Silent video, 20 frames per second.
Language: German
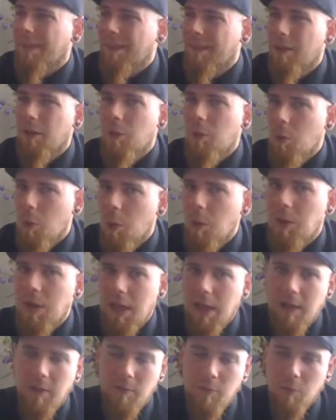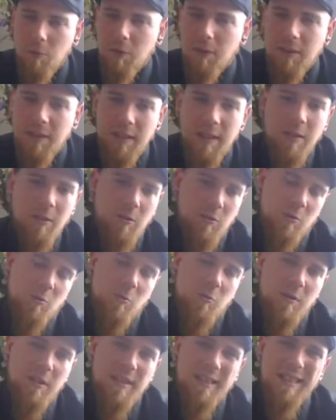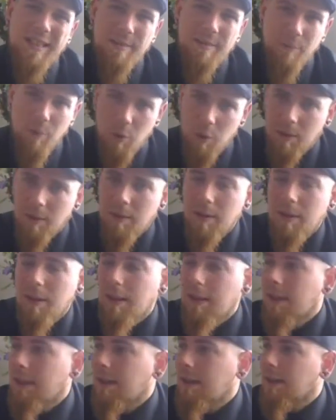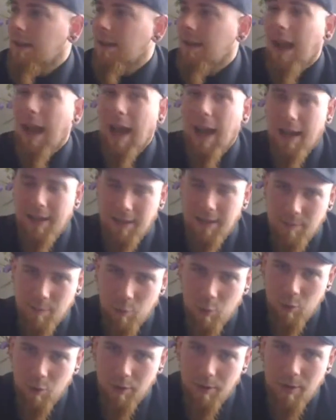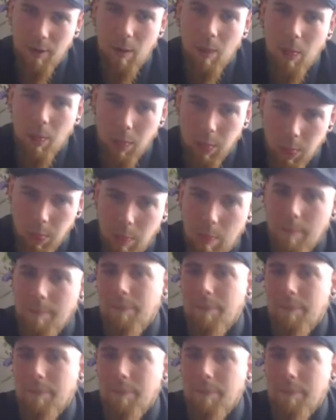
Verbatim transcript: genötigt wurden, Dinge zu tun, die sie nicht mögen, Eingeborene. Hm.